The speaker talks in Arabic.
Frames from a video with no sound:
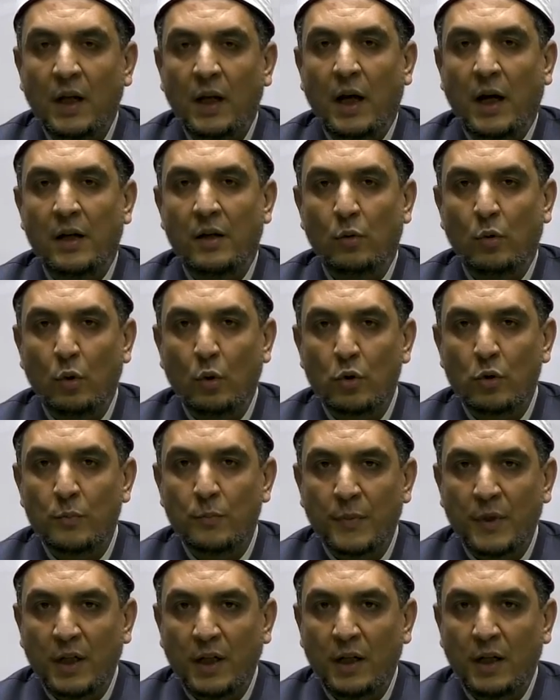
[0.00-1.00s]
عن
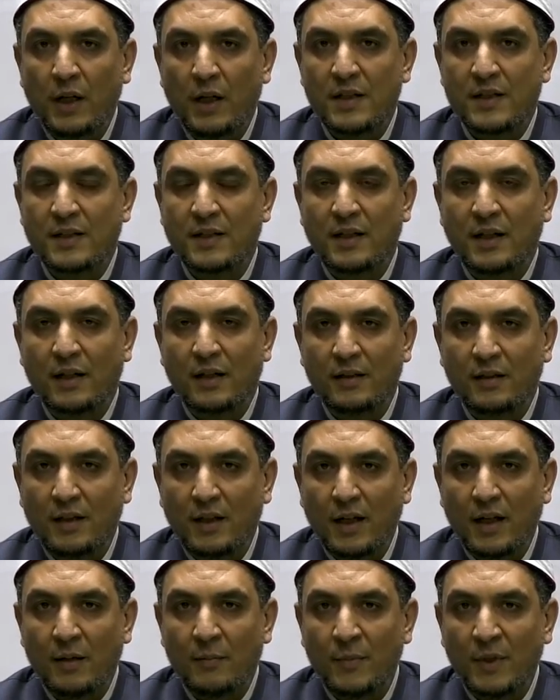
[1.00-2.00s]
حكم
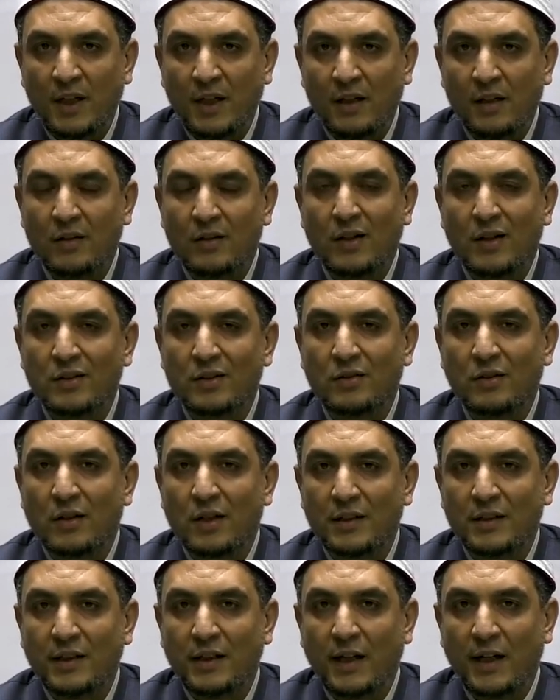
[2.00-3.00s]
استخدام
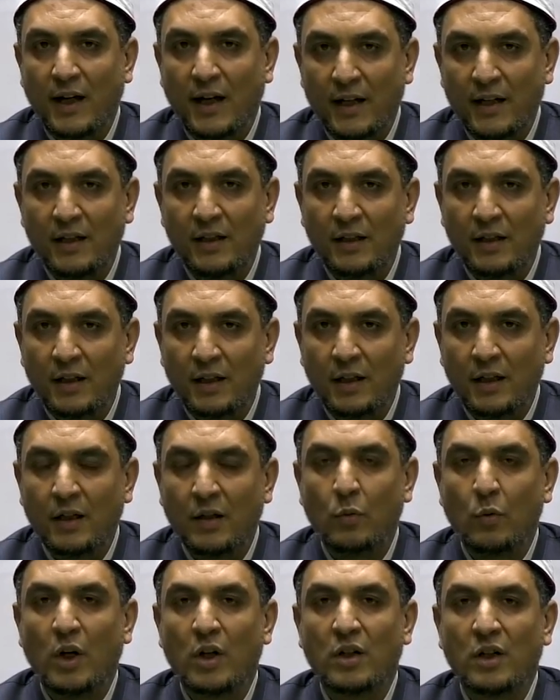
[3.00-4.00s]
قطره العين
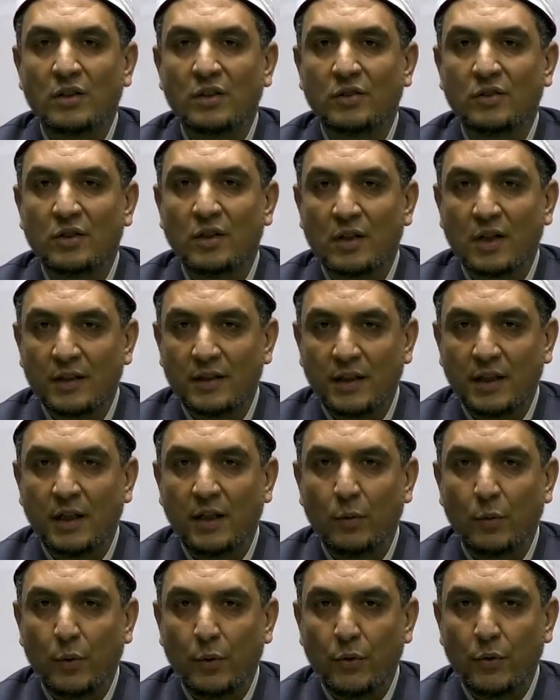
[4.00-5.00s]
وقطره
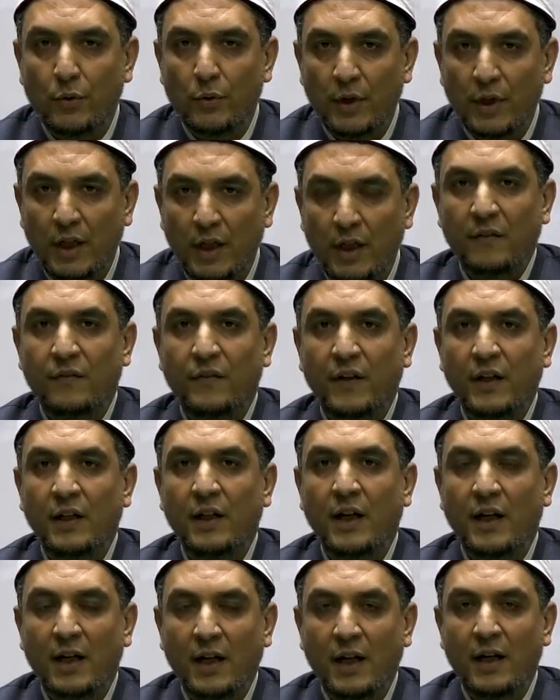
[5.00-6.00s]
الاذن في
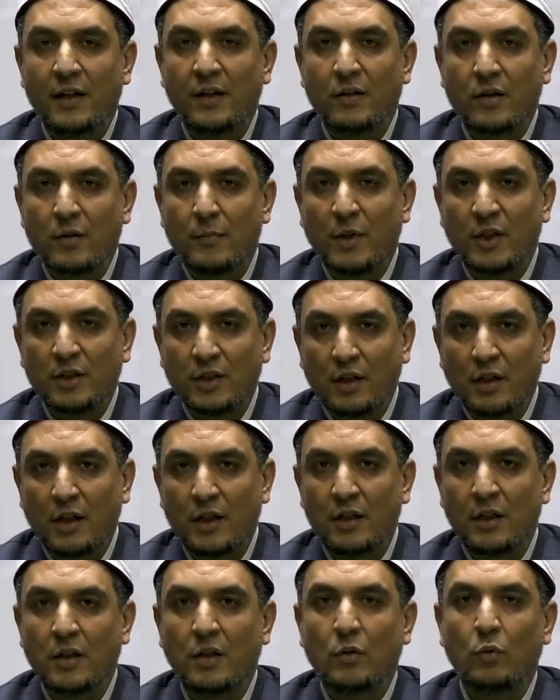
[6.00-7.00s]
نهار
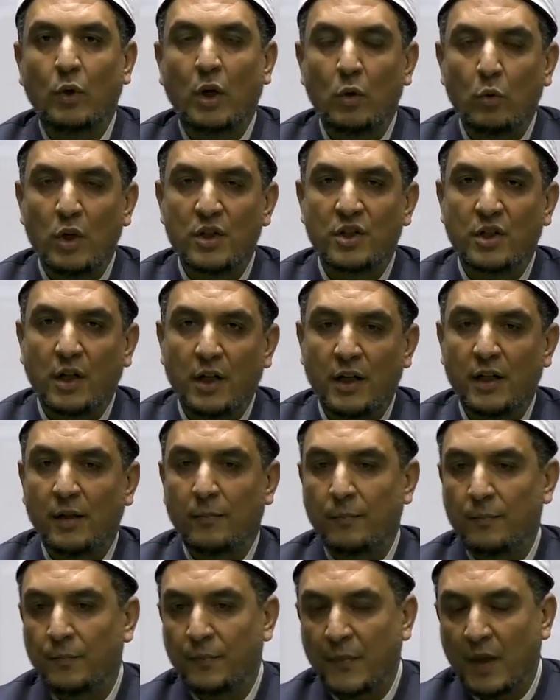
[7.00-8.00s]
رمضان وهو
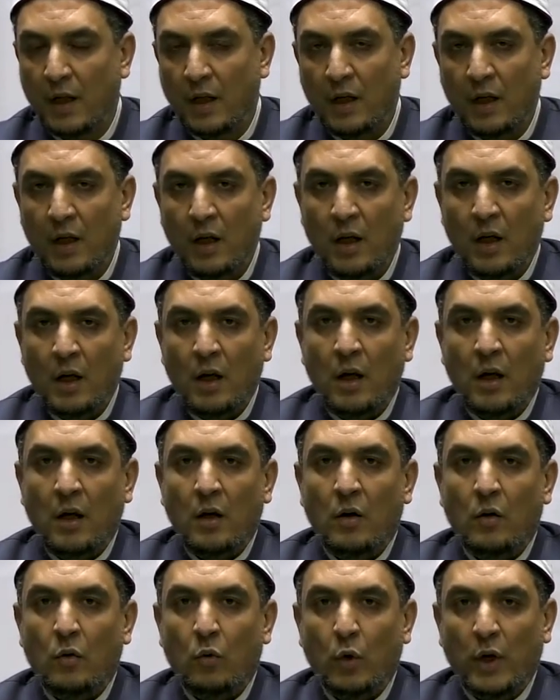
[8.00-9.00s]
صائم
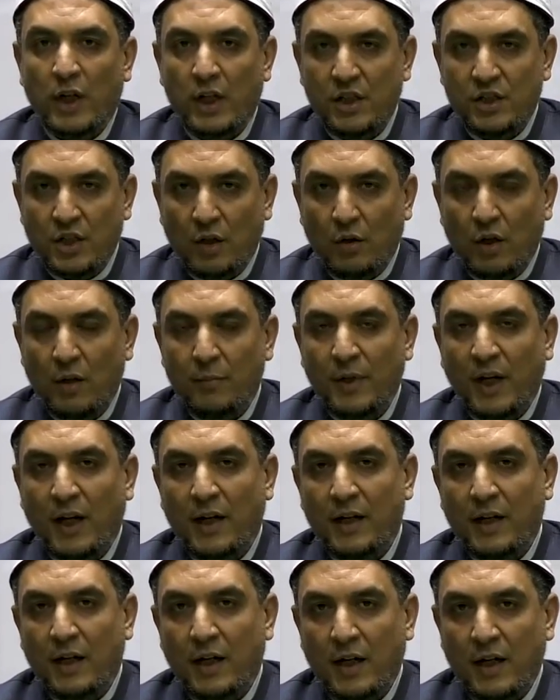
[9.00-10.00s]
وللجواب
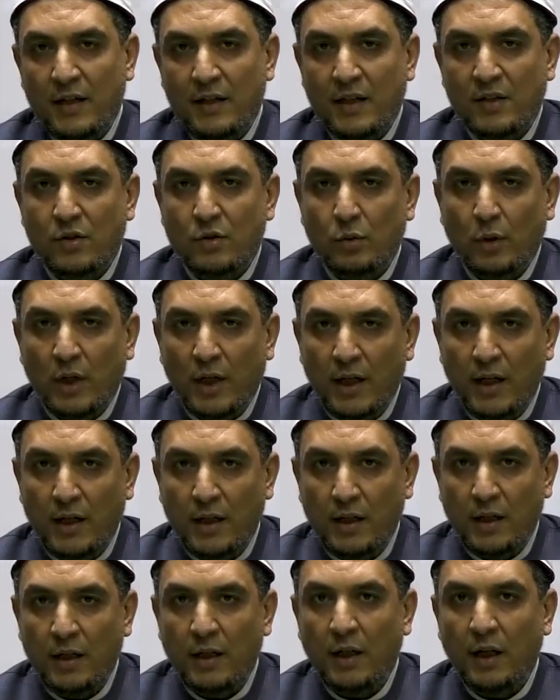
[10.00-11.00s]
على هذا
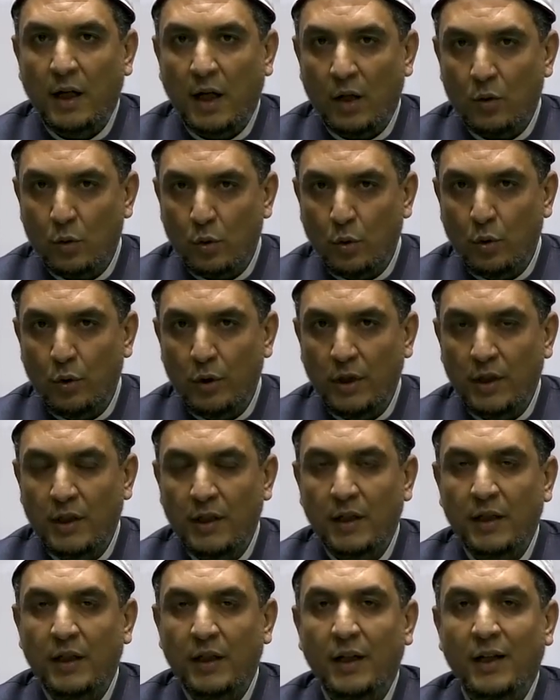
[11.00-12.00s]
السؤال أقول
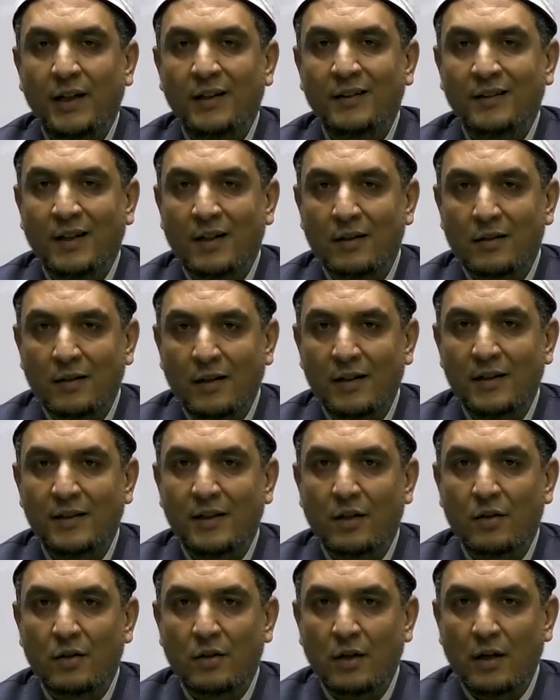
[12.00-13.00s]
إن
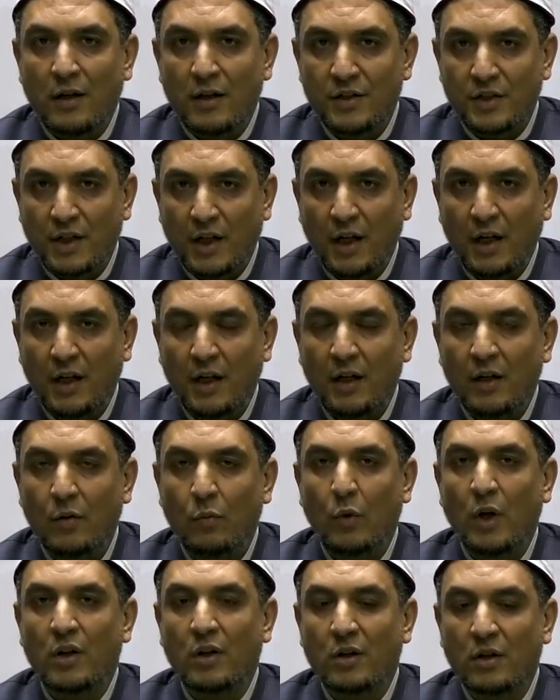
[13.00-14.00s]
الرأي الراجح
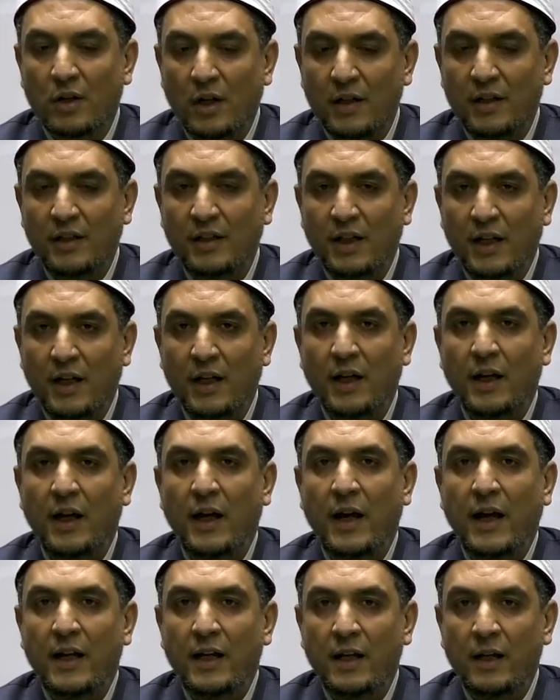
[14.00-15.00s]
والرأي
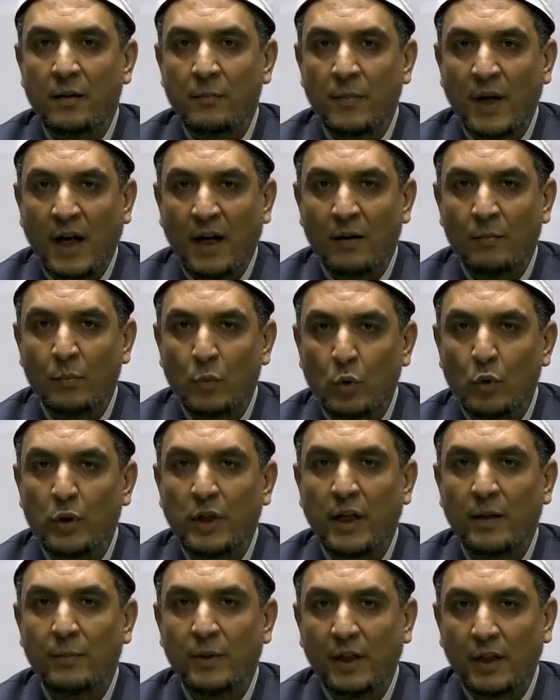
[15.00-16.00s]

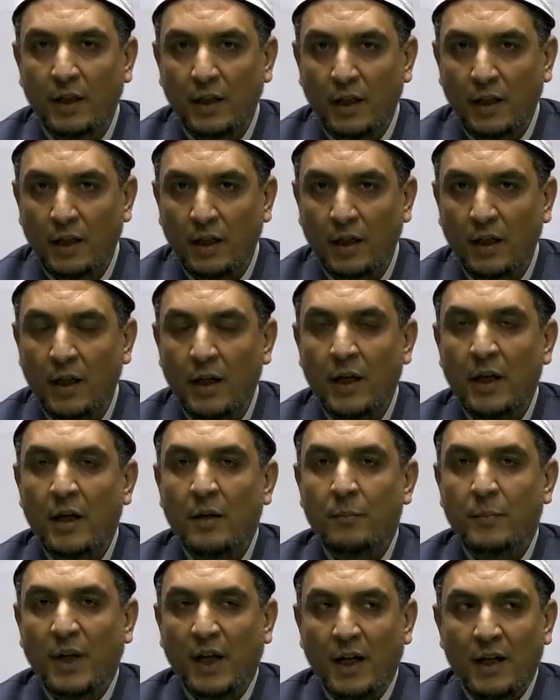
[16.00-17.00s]
المعمول به
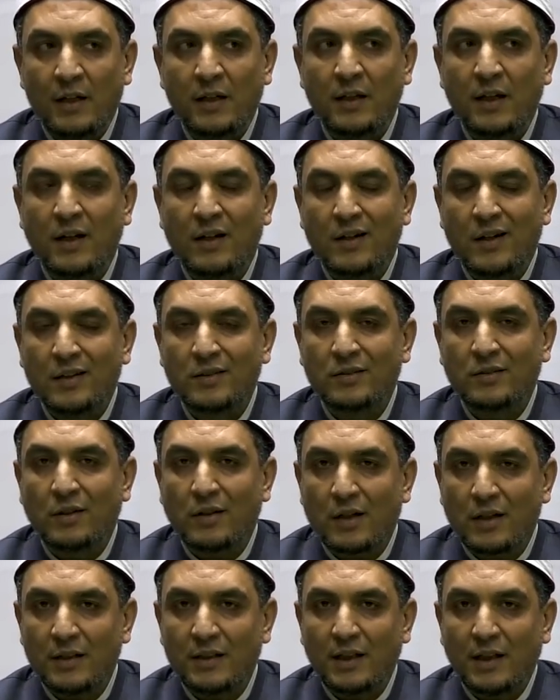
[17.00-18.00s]
بأن
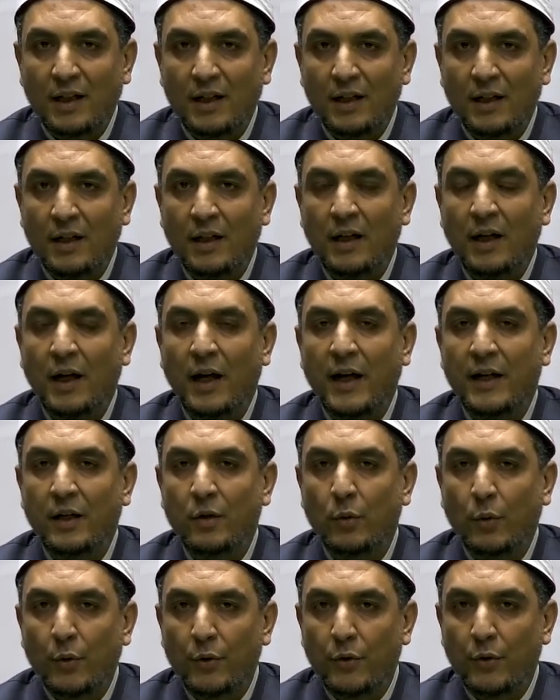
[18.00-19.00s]
قطرة
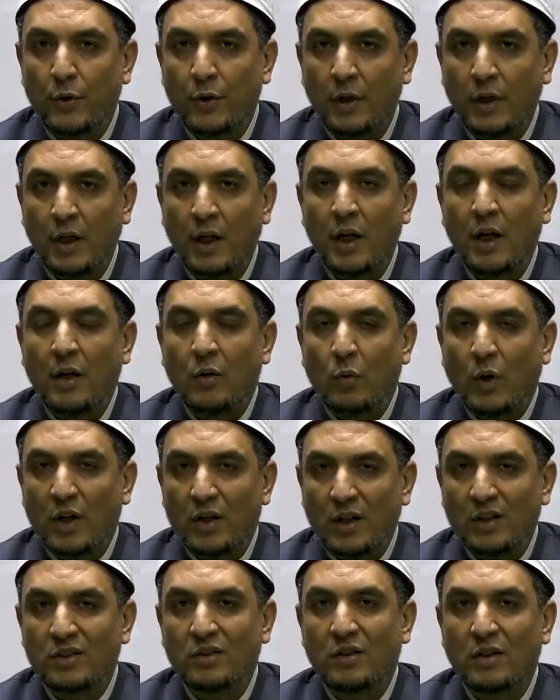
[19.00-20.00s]
الأذن
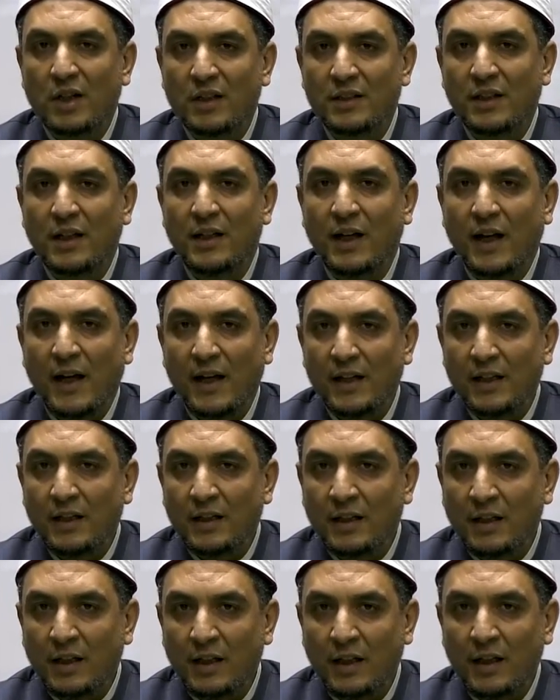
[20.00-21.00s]
وقطرة
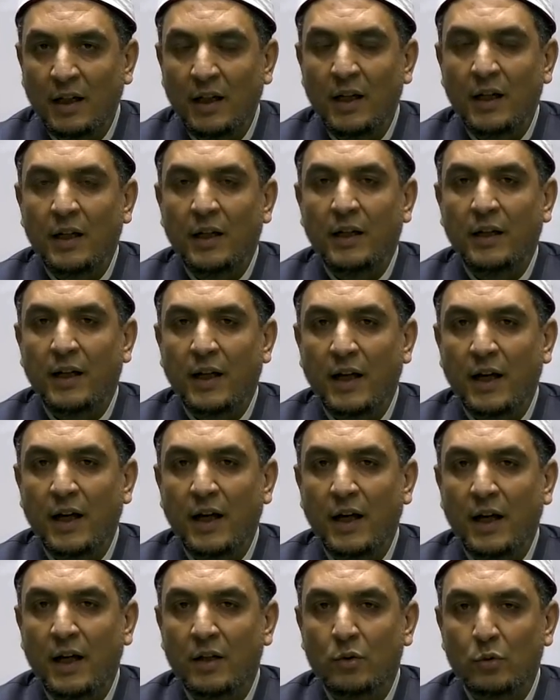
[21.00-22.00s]
العين
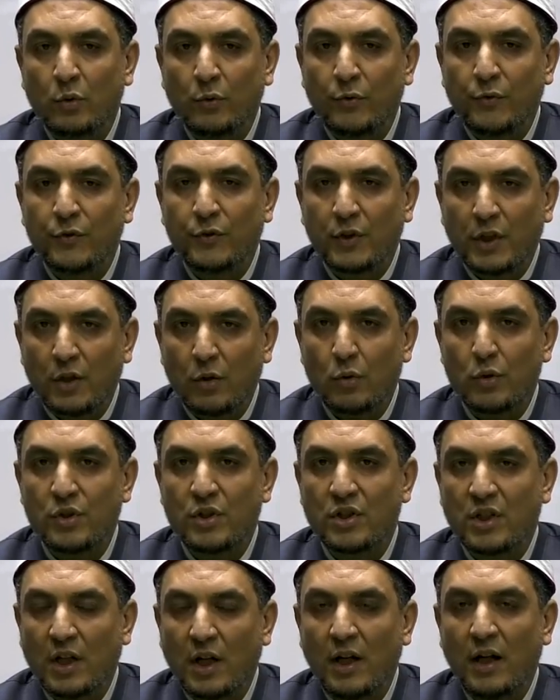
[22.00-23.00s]
لا تفطر
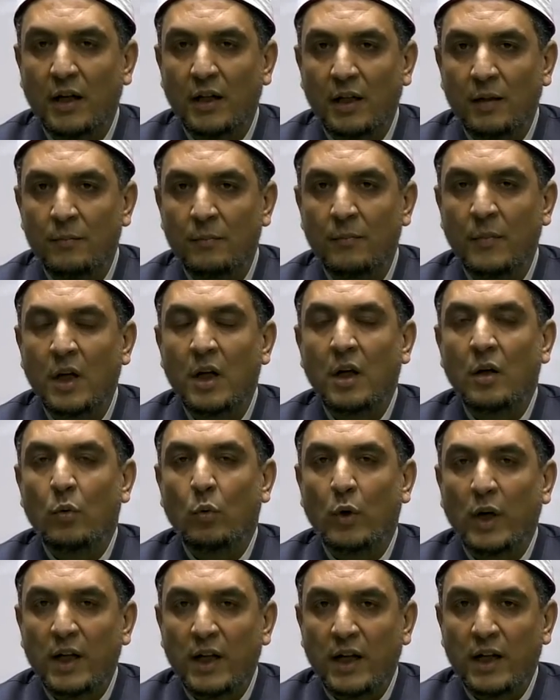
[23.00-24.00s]
الصائم
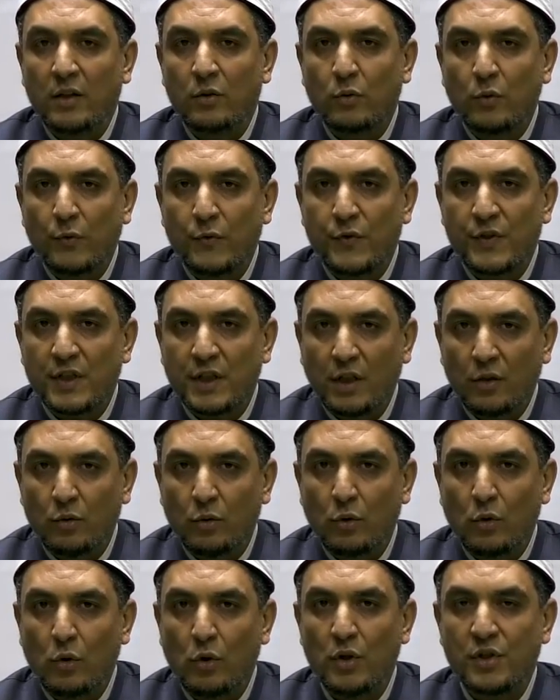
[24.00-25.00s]
ولا
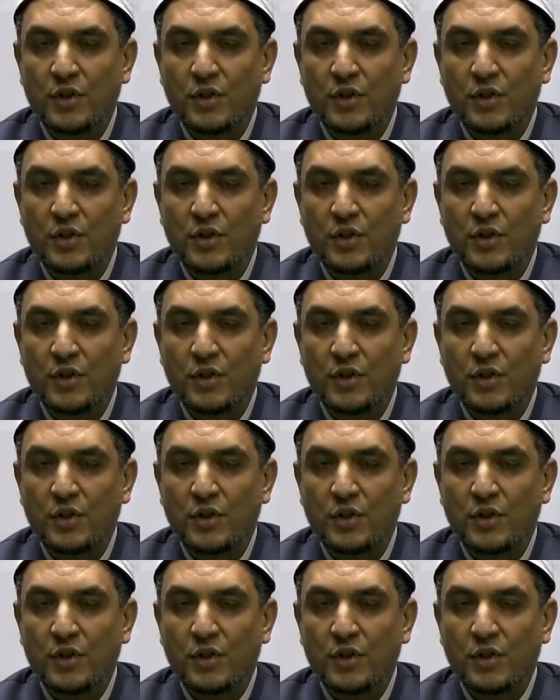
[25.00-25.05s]
تفسد